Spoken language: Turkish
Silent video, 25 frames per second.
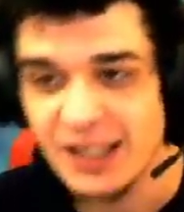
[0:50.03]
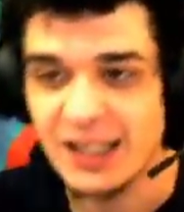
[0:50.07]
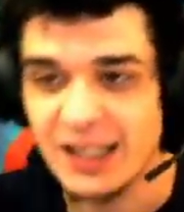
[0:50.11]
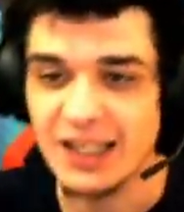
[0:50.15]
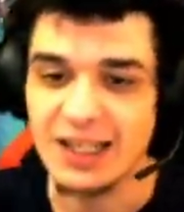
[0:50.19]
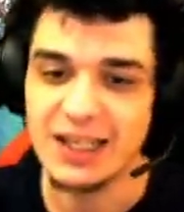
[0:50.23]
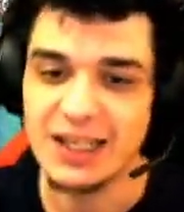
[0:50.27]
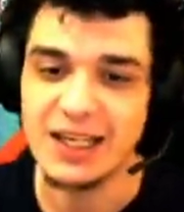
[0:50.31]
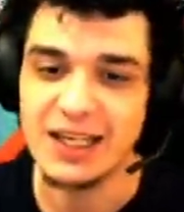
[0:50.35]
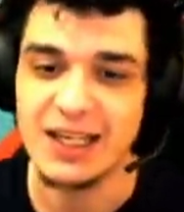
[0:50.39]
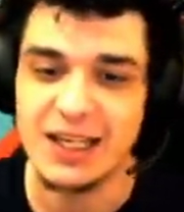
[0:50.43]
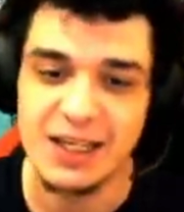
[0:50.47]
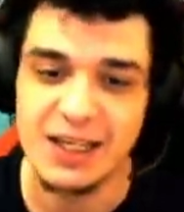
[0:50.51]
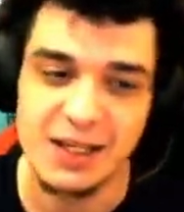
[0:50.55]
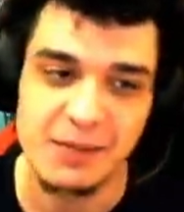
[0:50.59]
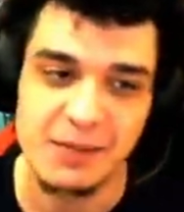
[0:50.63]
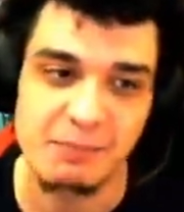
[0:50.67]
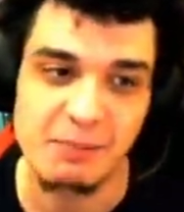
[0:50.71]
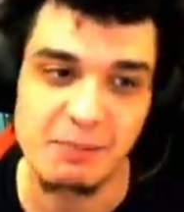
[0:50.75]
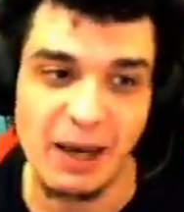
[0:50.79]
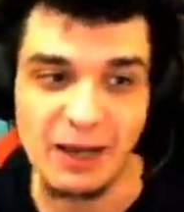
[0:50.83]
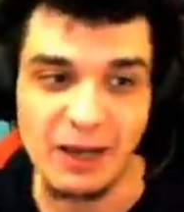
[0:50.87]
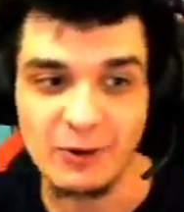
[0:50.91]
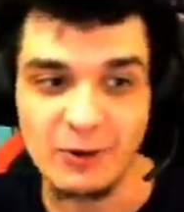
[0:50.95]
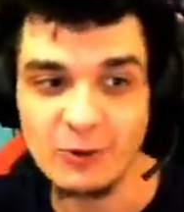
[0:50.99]
Ee,
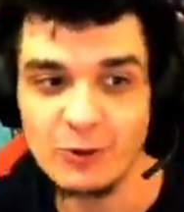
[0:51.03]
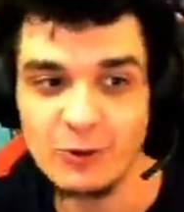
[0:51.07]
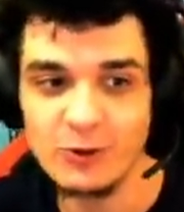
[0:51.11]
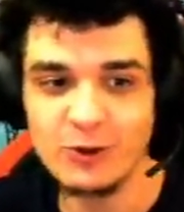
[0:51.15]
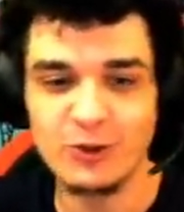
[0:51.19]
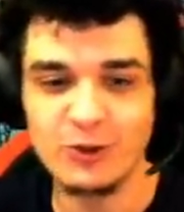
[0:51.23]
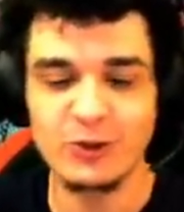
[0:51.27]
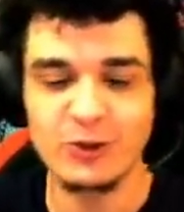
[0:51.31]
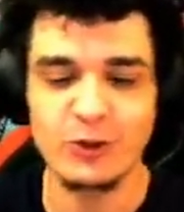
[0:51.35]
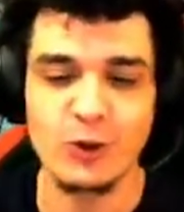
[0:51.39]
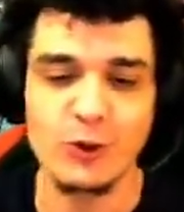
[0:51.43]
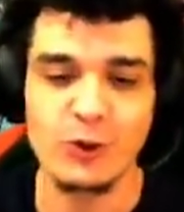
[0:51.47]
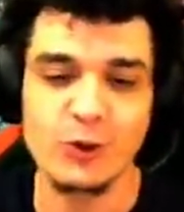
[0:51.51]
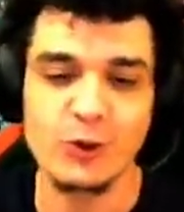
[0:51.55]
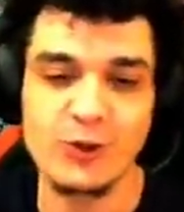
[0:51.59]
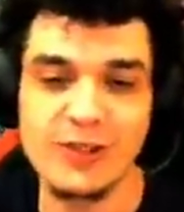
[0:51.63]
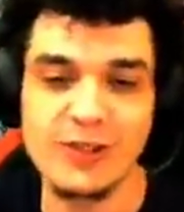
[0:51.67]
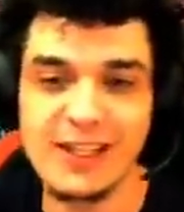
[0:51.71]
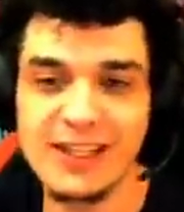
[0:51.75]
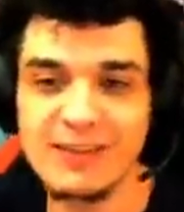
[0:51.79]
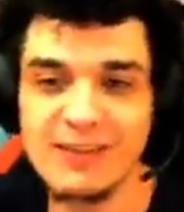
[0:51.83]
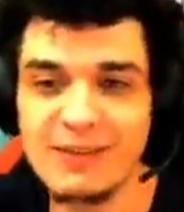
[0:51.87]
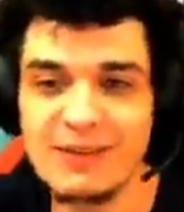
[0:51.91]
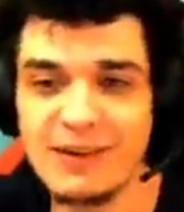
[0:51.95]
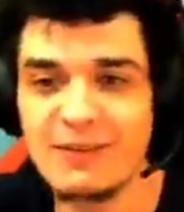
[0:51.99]
ben oyunun
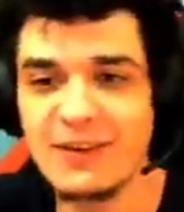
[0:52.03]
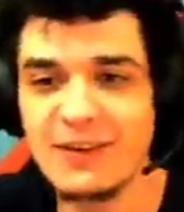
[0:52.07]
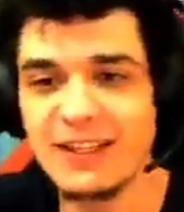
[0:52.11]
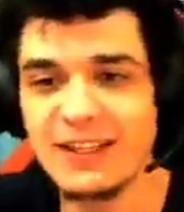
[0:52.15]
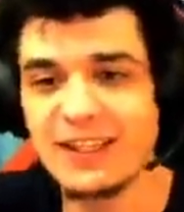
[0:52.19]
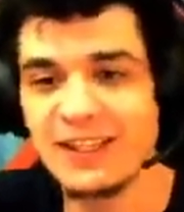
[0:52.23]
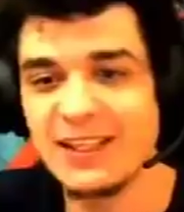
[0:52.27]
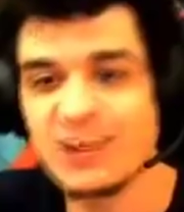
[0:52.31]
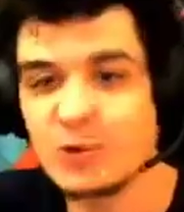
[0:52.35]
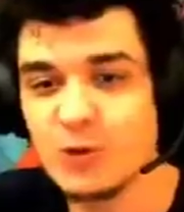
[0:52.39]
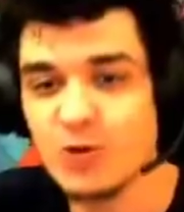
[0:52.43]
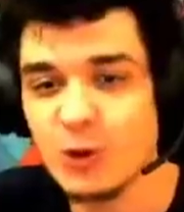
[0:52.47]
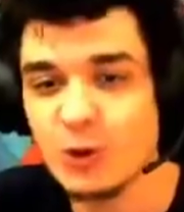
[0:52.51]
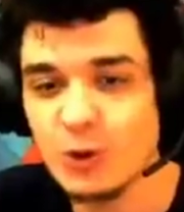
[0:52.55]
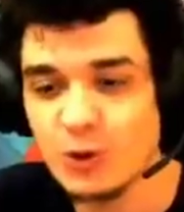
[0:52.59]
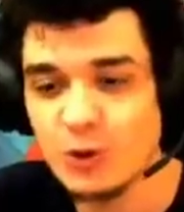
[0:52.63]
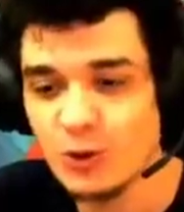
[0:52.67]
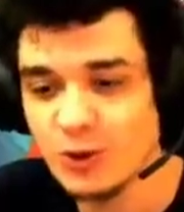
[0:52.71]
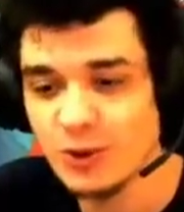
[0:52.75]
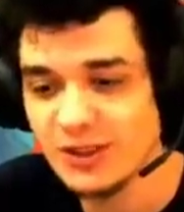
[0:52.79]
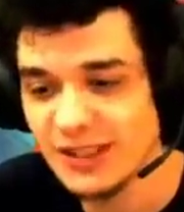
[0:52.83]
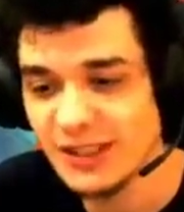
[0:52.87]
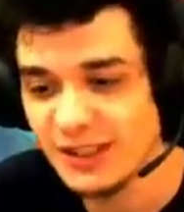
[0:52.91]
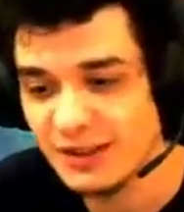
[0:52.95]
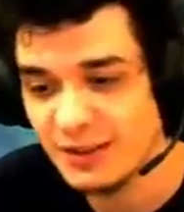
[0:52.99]
görüntülerini ve efektlerini çok
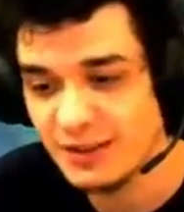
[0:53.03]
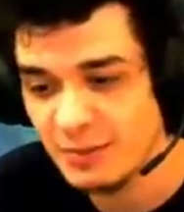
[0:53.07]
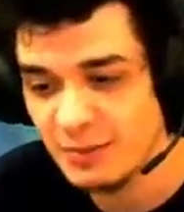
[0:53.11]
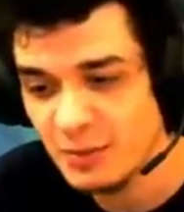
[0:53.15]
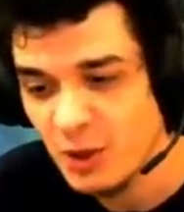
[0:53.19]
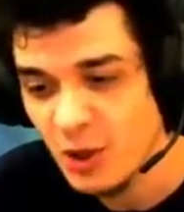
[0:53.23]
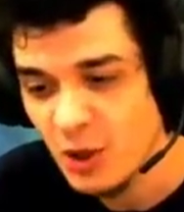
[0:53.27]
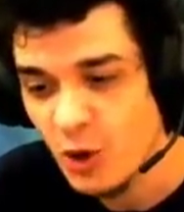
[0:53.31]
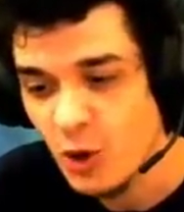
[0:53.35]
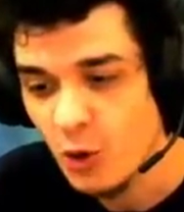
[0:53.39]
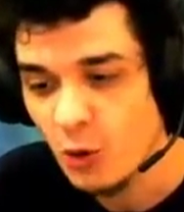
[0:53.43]
çok sevdim.